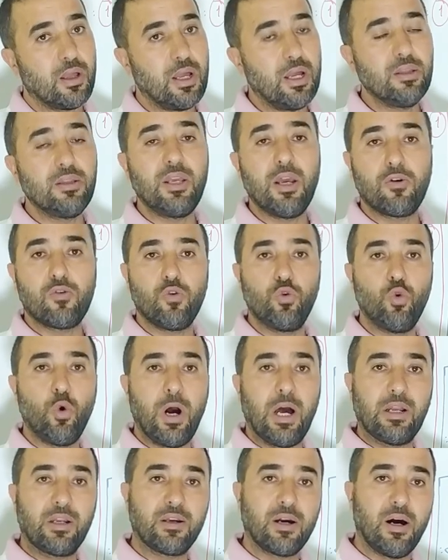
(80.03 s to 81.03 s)
قد
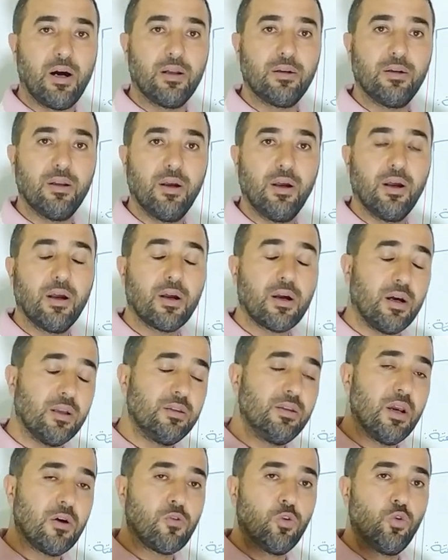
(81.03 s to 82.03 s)
يكون الكان
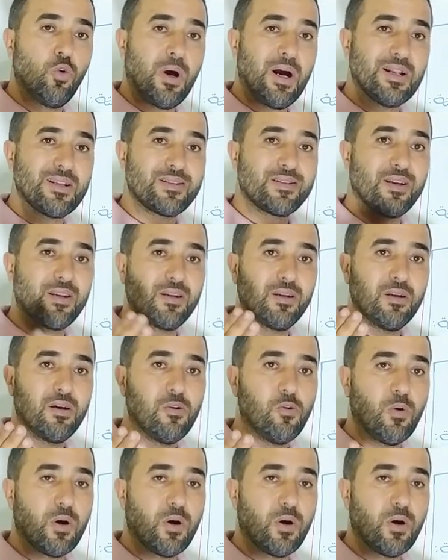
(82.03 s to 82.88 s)
قد يكون السن